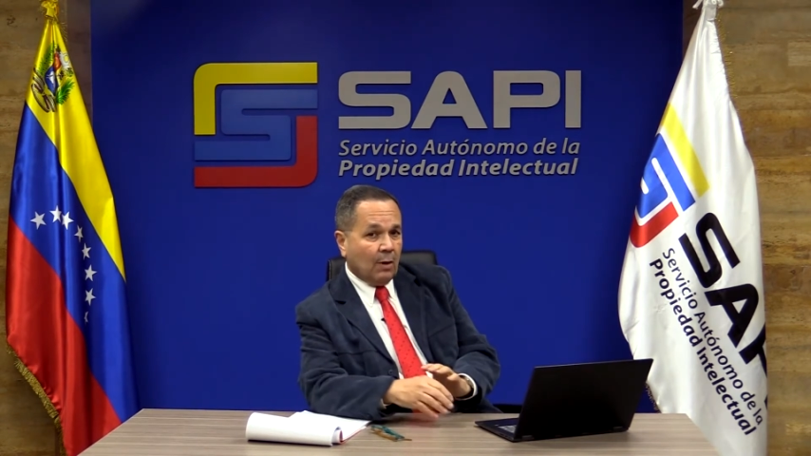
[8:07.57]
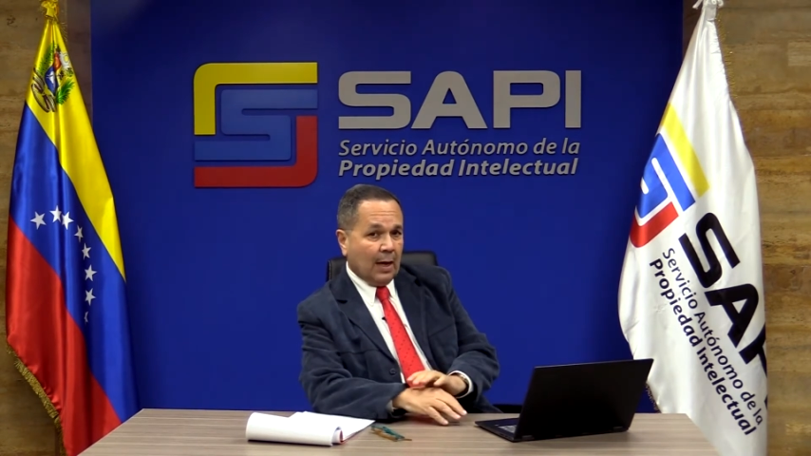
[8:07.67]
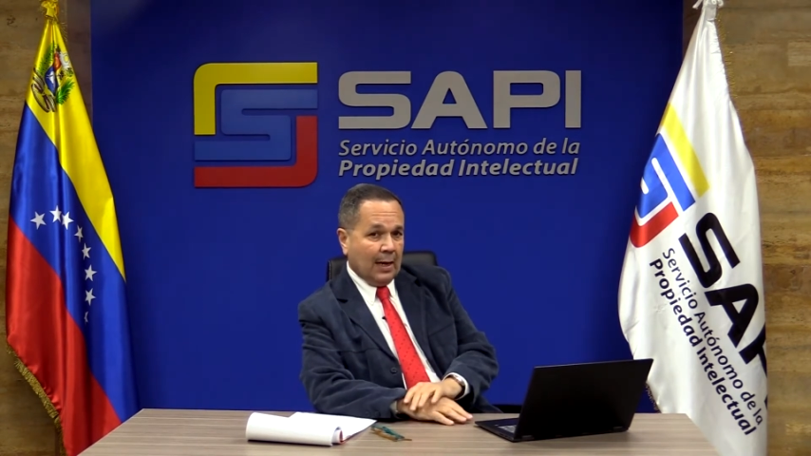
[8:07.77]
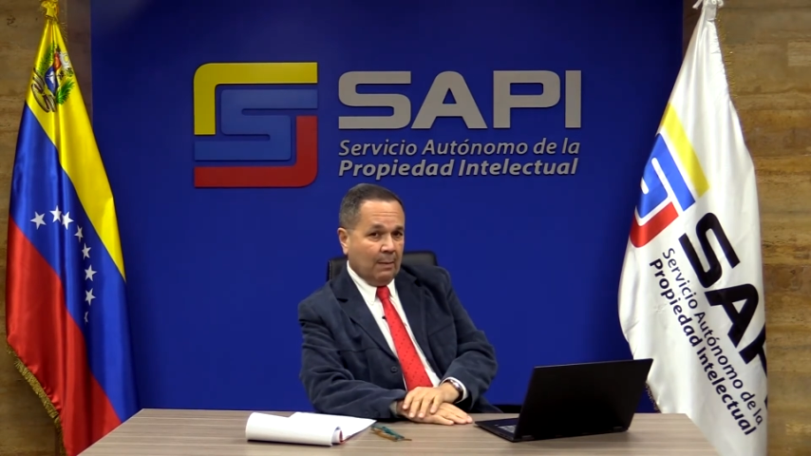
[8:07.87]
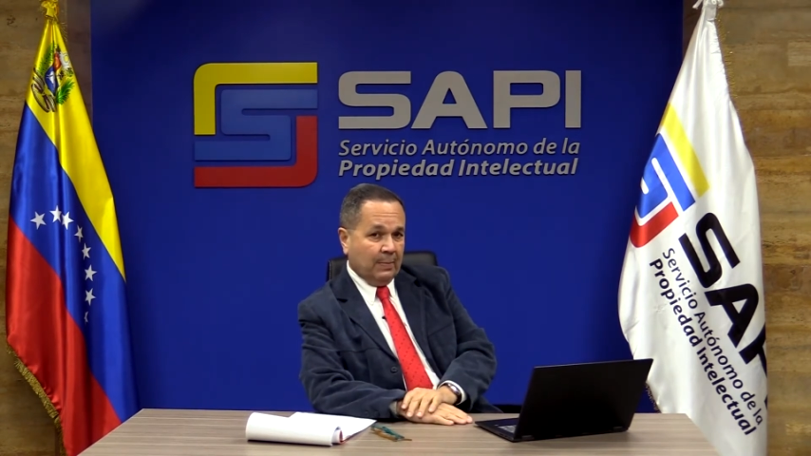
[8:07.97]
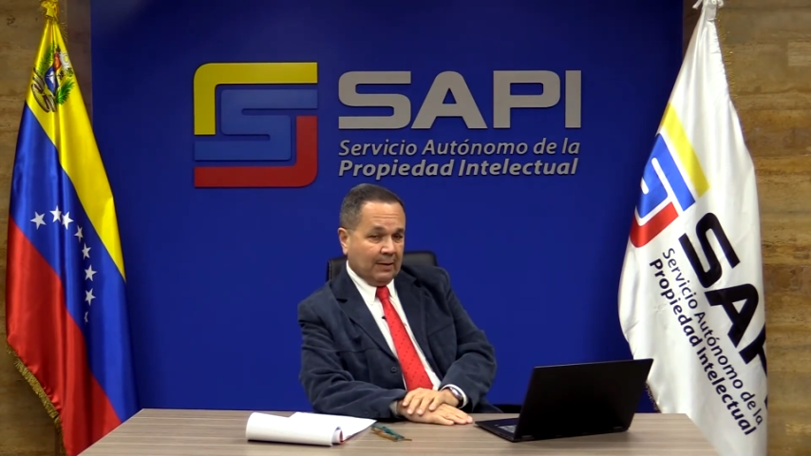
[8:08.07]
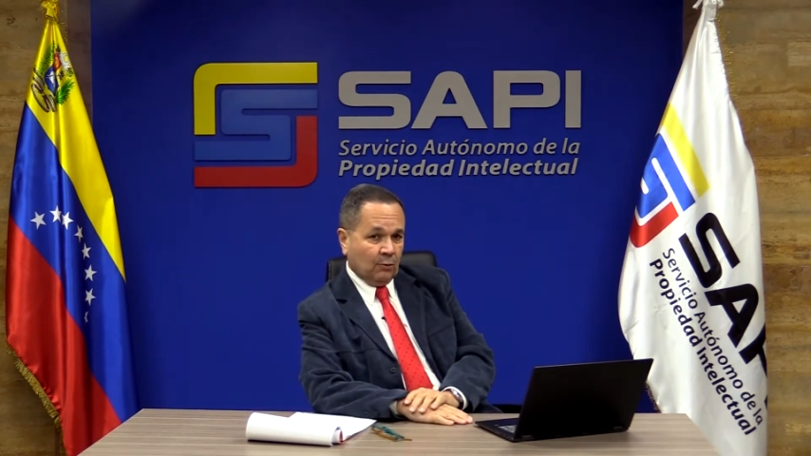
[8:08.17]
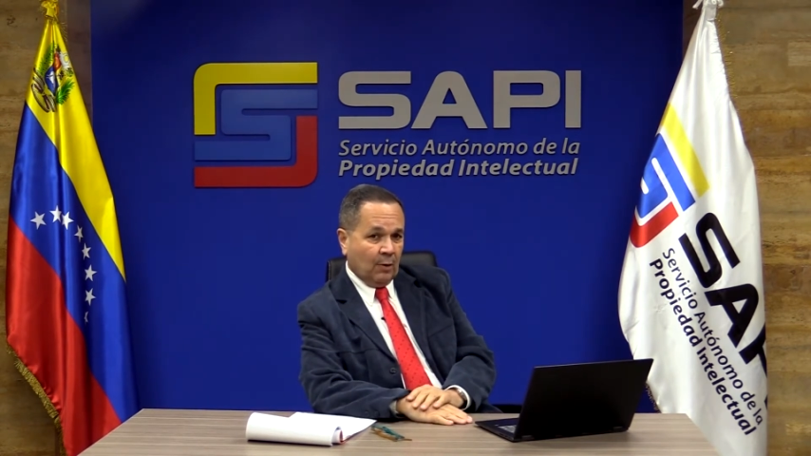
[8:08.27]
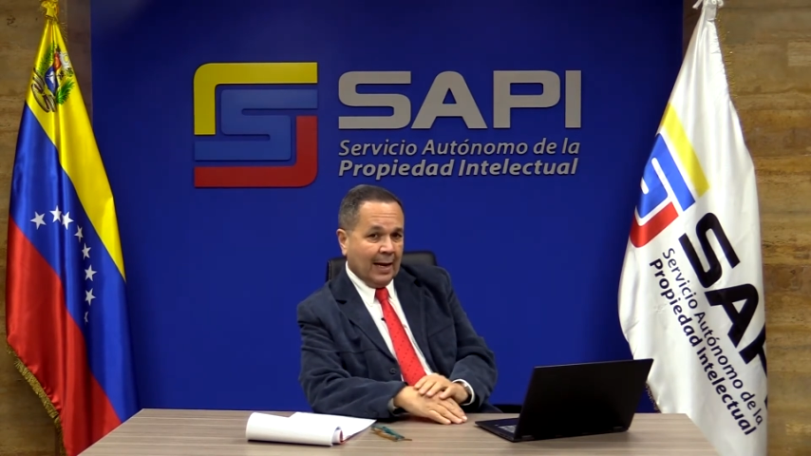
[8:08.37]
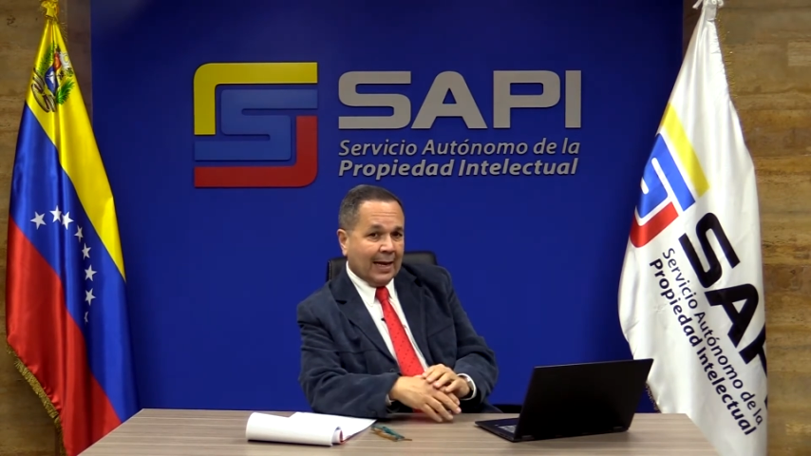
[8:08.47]
a las
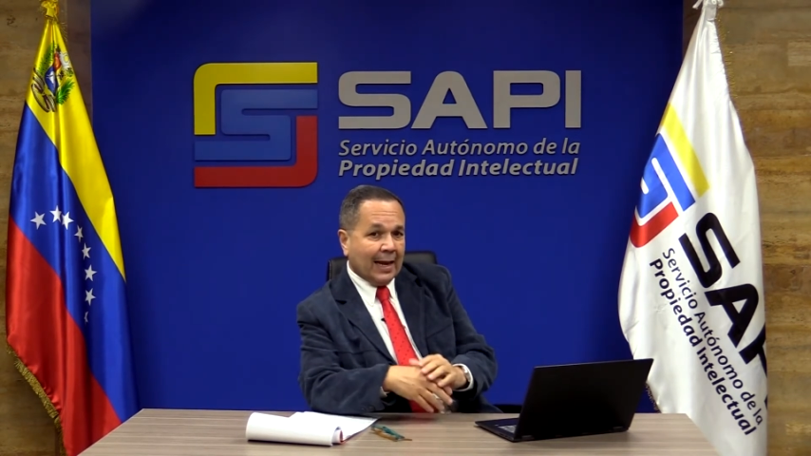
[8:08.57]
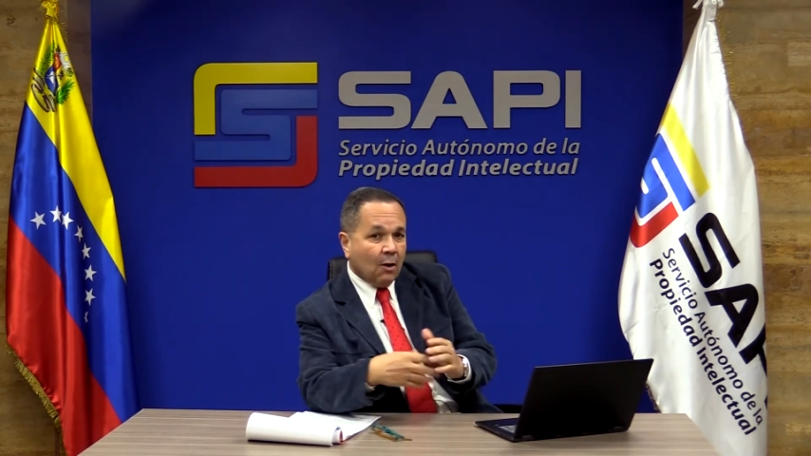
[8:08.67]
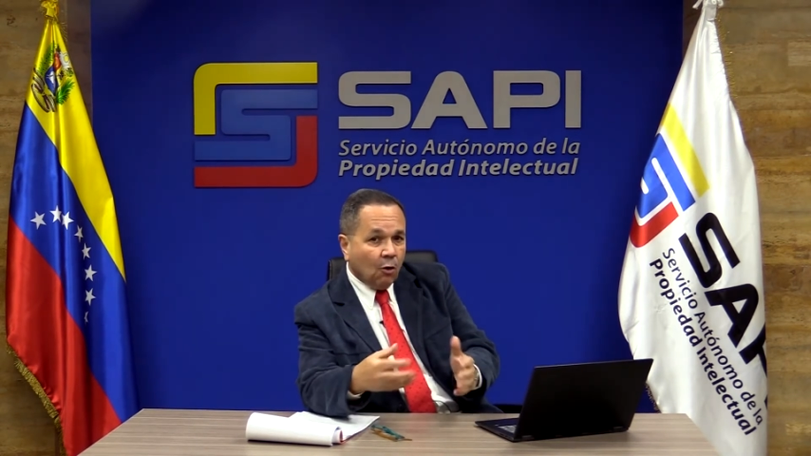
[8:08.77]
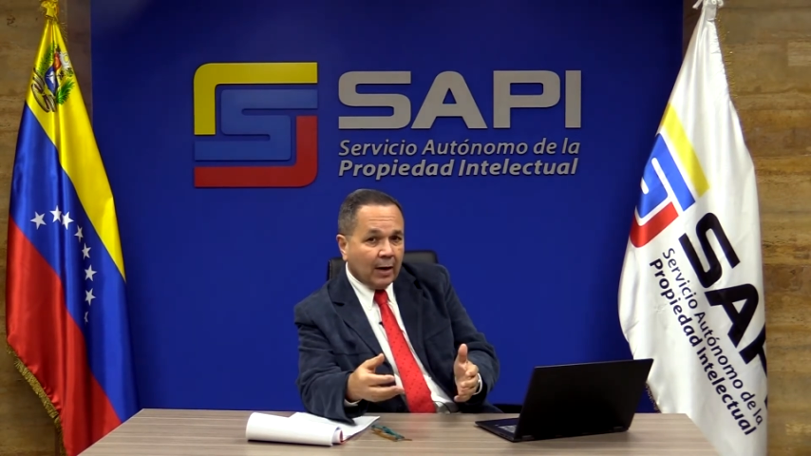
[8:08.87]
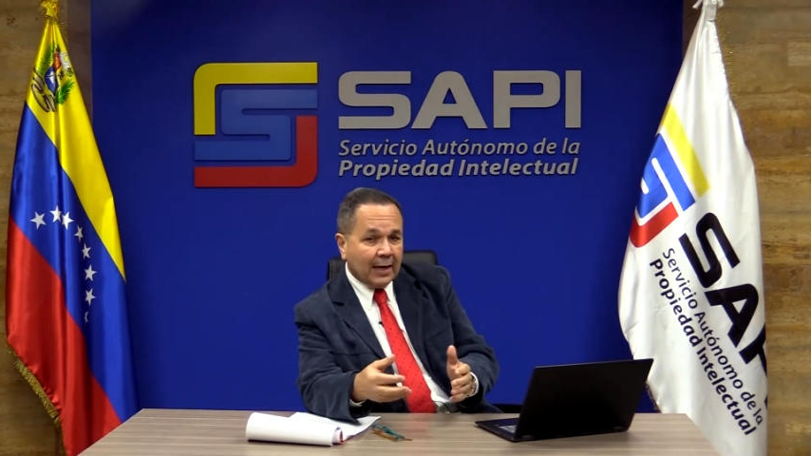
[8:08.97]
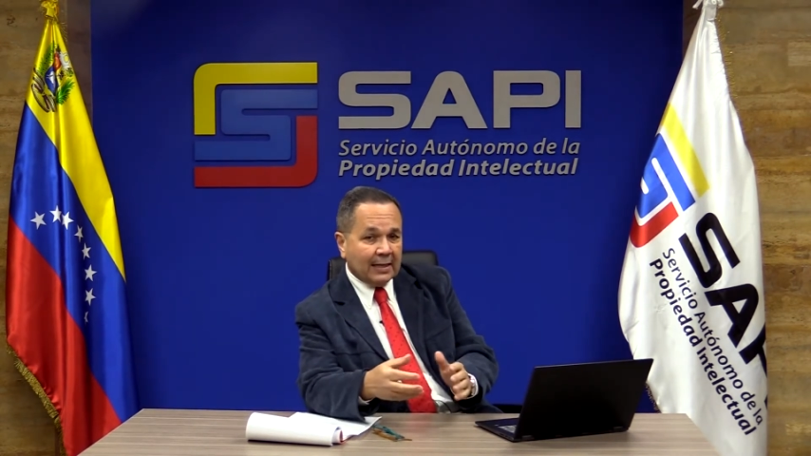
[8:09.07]
personas que logran